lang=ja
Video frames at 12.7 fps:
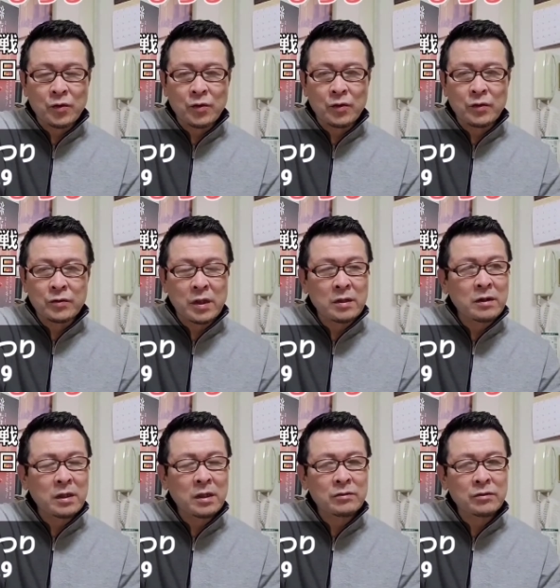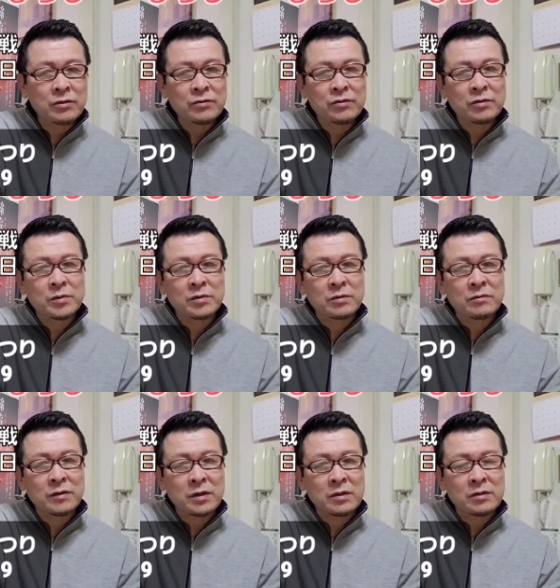このグレン・ナナの YouTube、
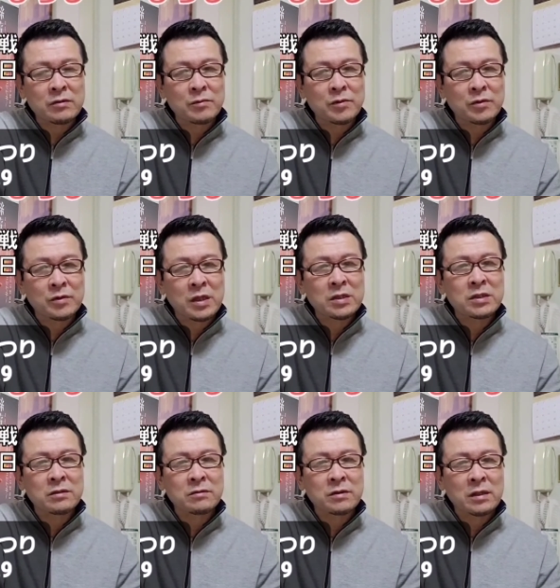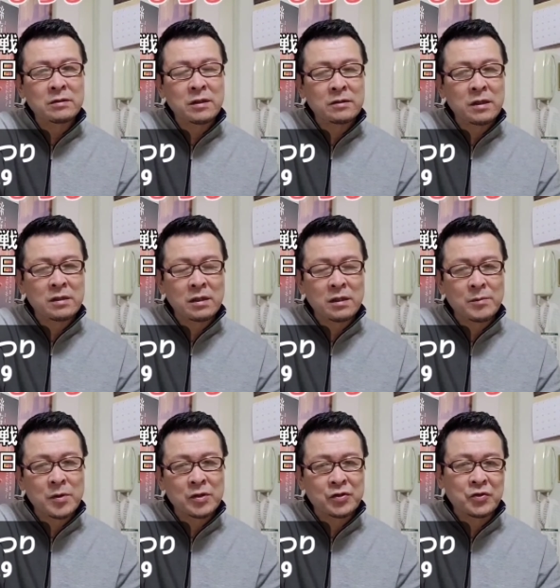私のものを出している
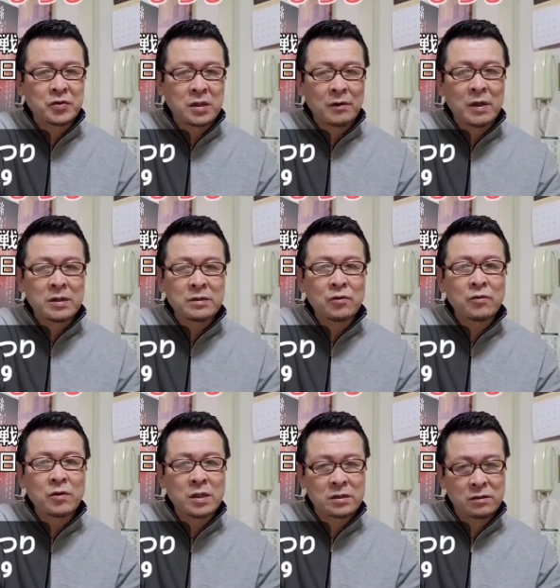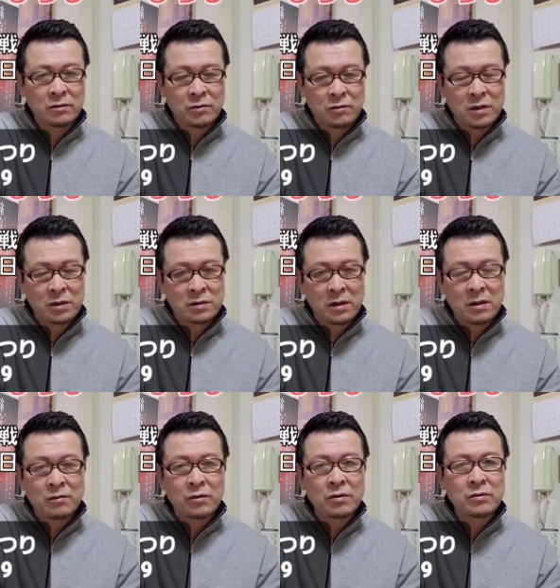アクセスエンターテインメントが作ったワンコーラスの動画です
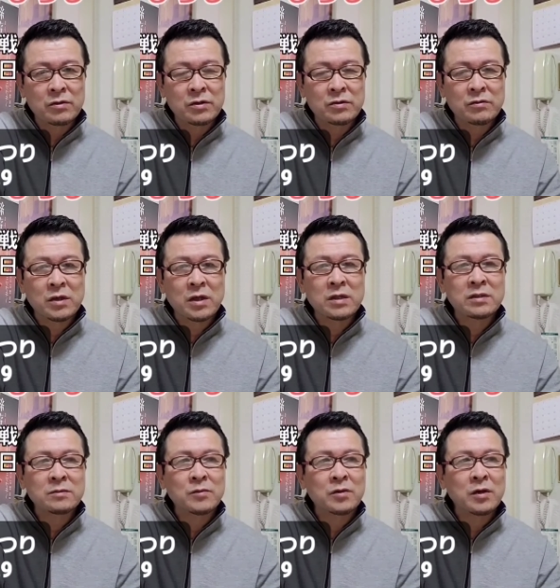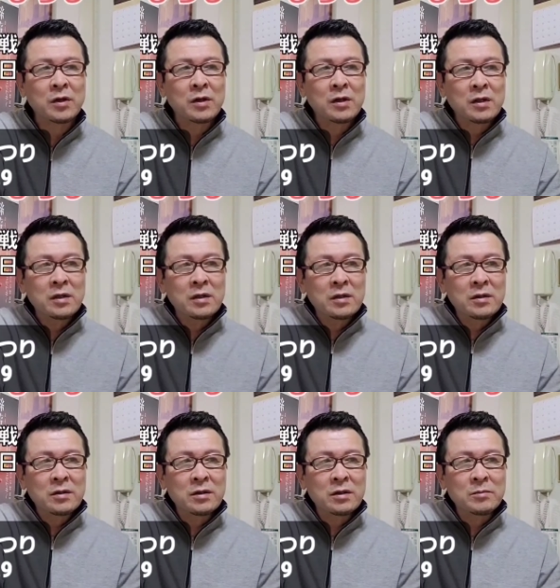ね、これの視聴回数も
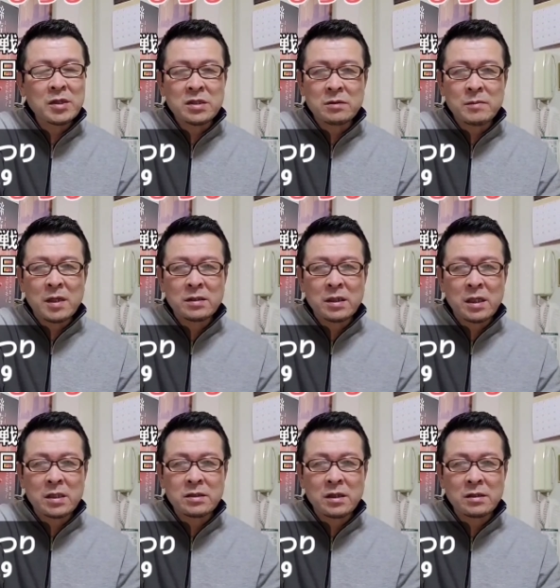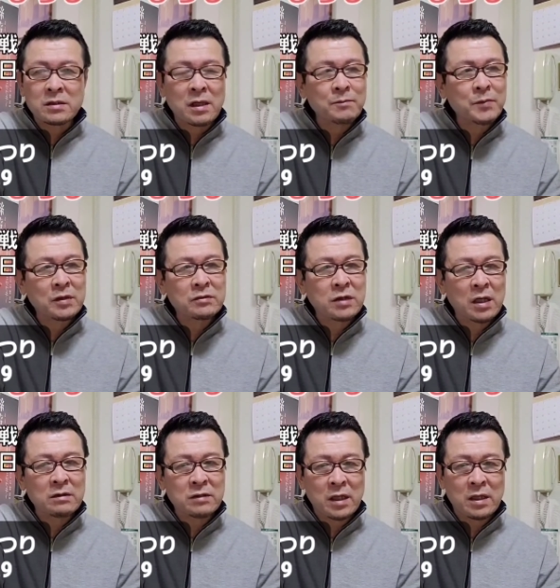今1万7300
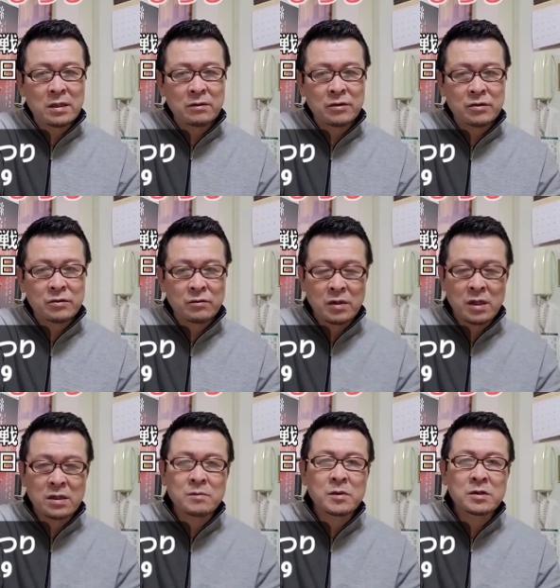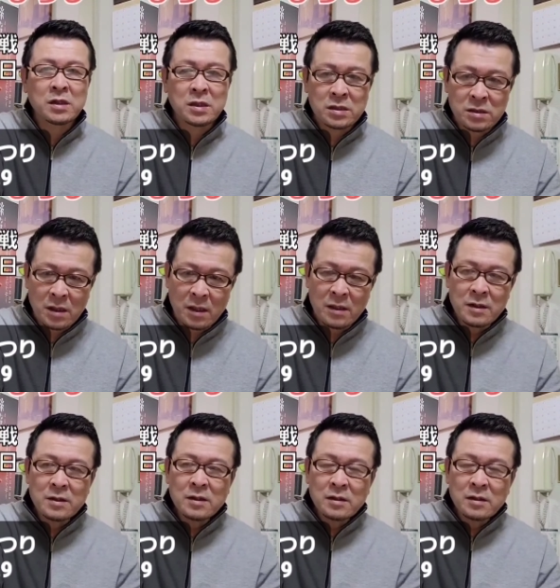回ぐらいの視聴がありましてですね、